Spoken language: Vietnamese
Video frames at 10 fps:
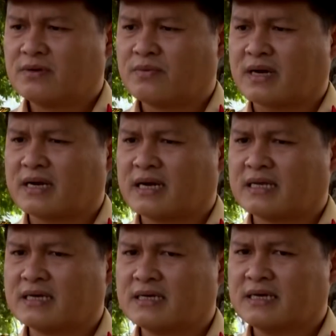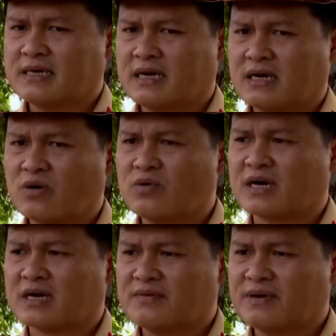hoặc là những cái ờ, khu
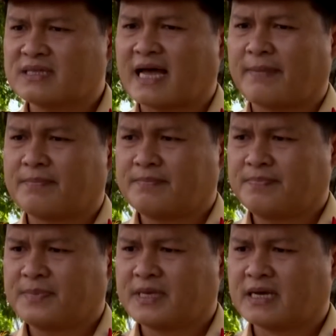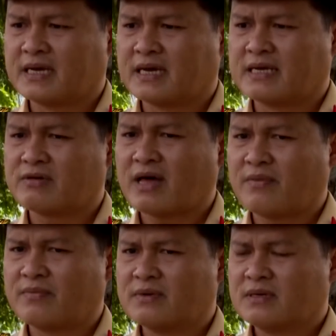vực nó phức tạp về ờ, giao thông